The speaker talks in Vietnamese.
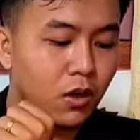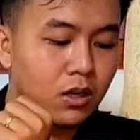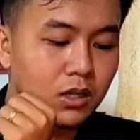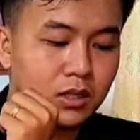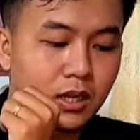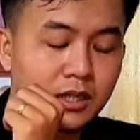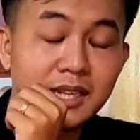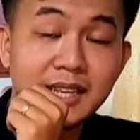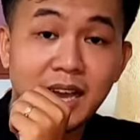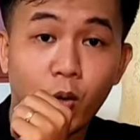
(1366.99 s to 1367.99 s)
vừa có được
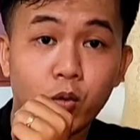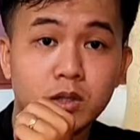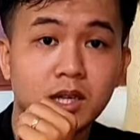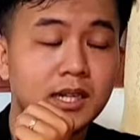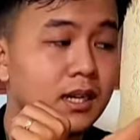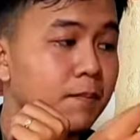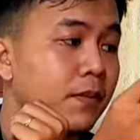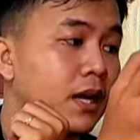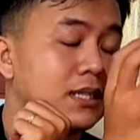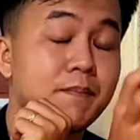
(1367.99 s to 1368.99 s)
ờ, những cái dầu những
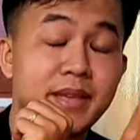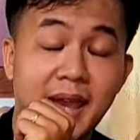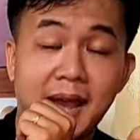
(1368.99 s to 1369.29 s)
cái ờ,